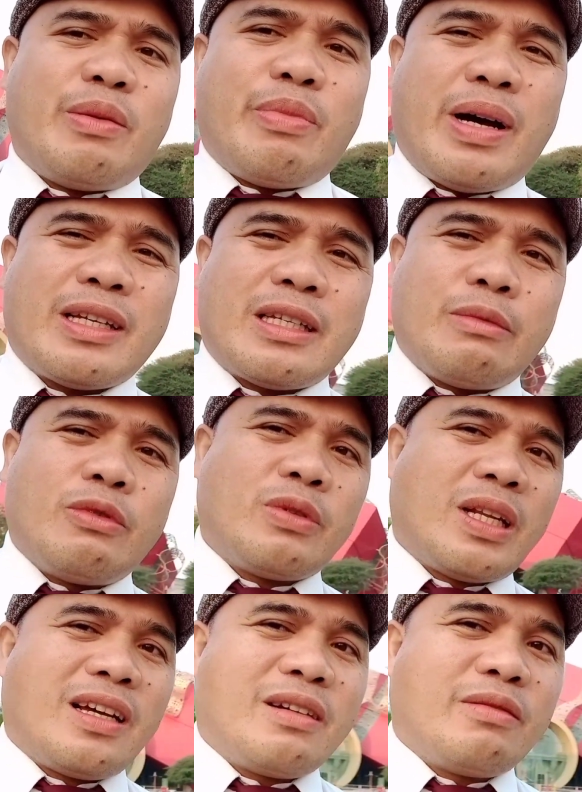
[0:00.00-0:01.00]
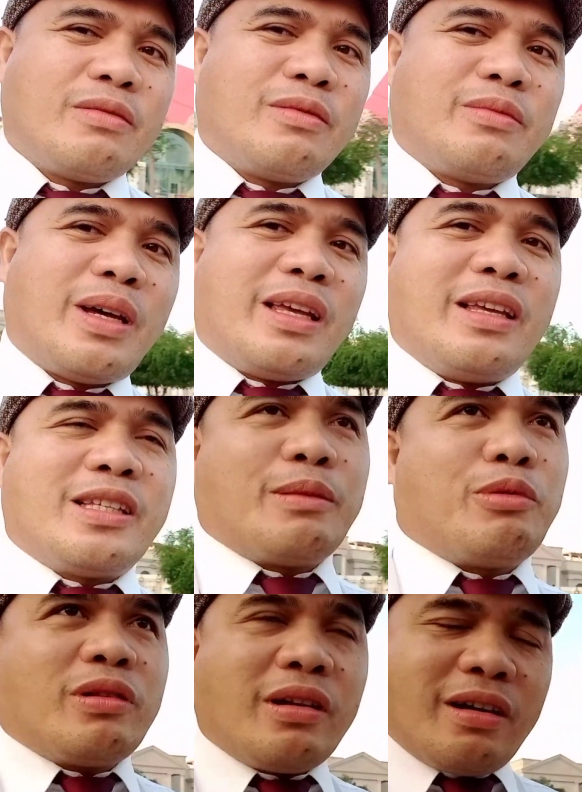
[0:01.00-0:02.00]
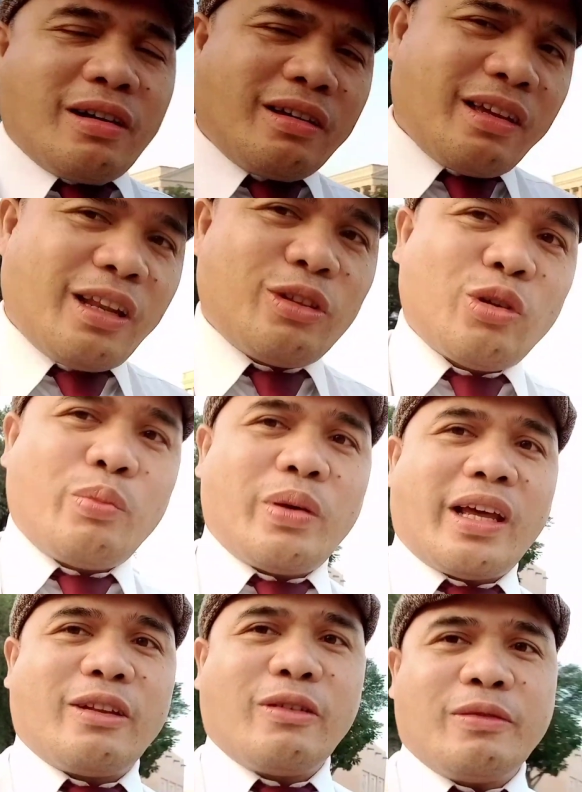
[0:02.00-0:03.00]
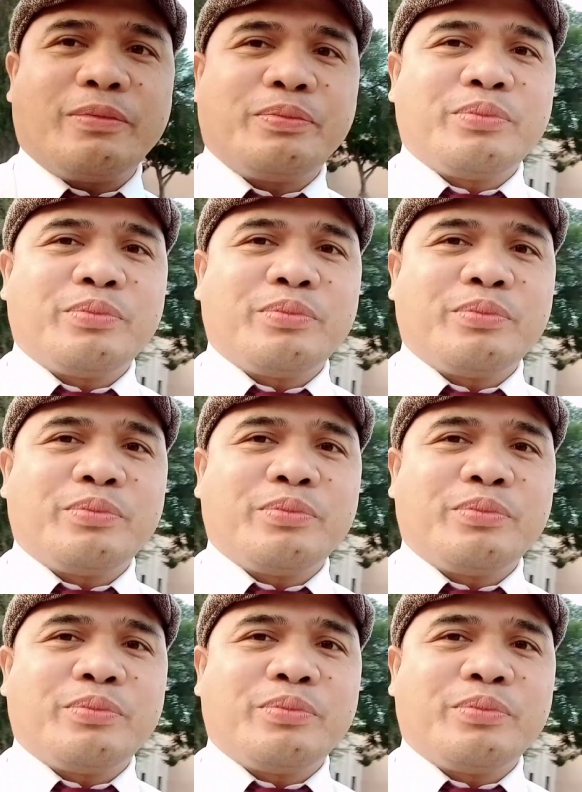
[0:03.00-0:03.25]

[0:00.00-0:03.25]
binabasa mo talagang maiisip mo talagang ganito pala yun no?